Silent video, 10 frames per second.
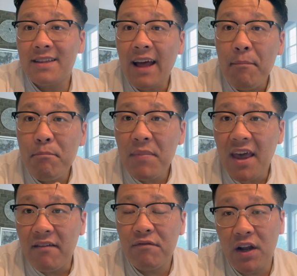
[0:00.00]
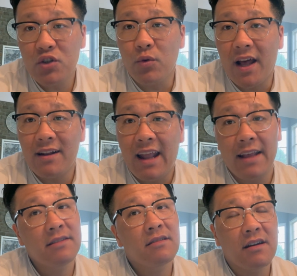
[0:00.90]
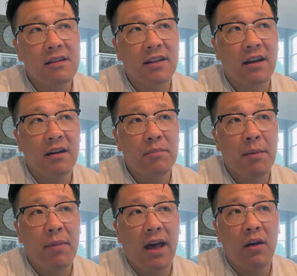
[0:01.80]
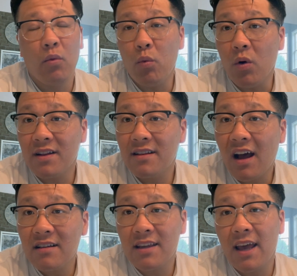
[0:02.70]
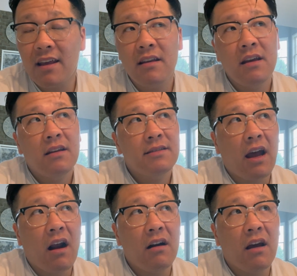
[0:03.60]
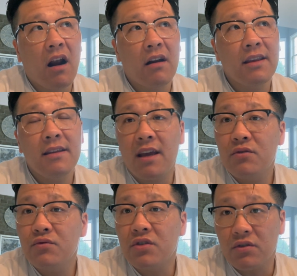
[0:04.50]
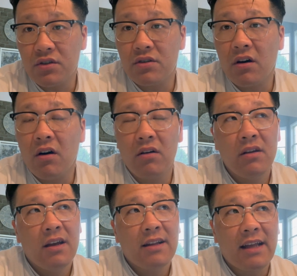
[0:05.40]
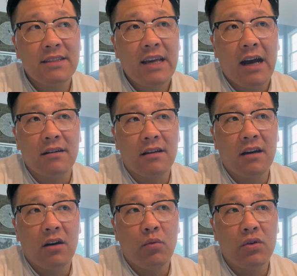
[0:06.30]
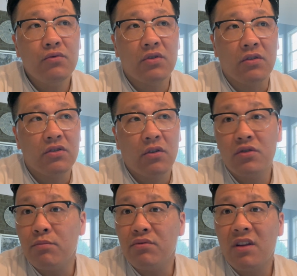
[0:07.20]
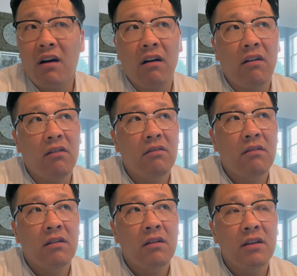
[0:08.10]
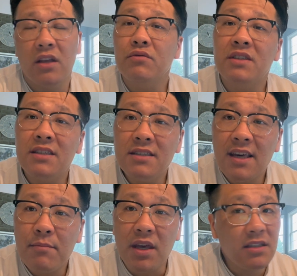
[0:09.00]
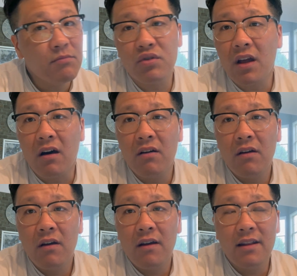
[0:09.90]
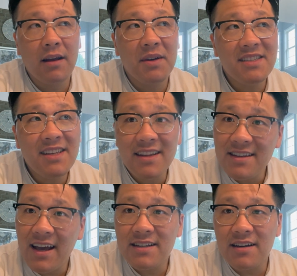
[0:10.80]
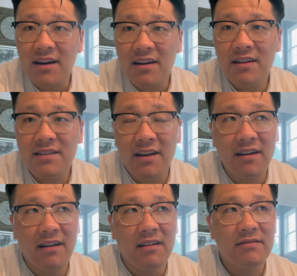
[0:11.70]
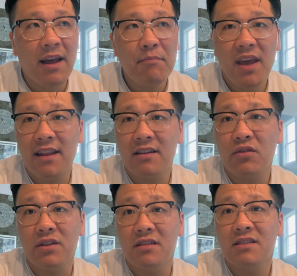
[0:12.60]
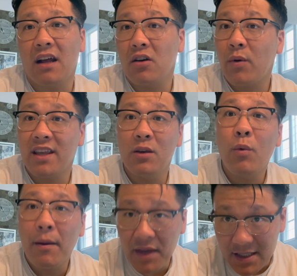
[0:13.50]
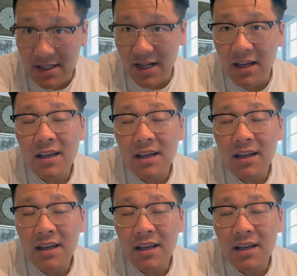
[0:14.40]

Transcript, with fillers: 单面翻转蓝色的那个面盘，我当年在二零二一年入手的时候，它的价格呢，我入手的时候是不到，也就七千美金不到。那么现在这个这个单面的都已经涨到快一万美金了，